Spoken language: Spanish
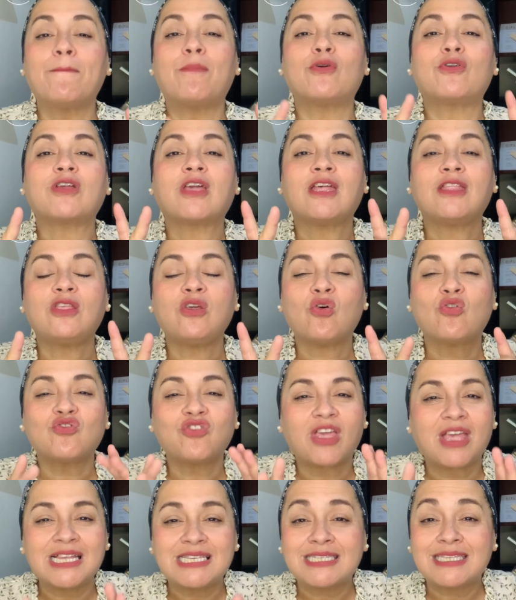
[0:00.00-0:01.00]
porque
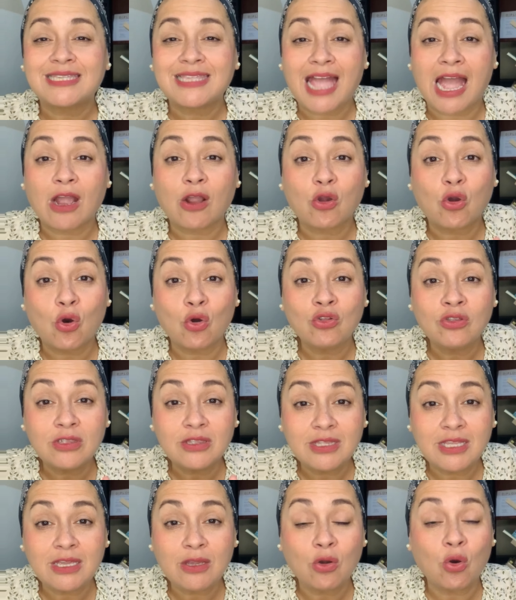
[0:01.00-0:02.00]
Dios está
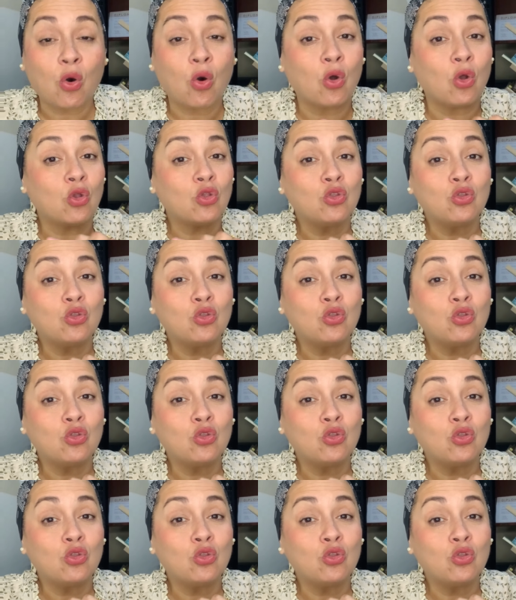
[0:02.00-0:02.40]
contigo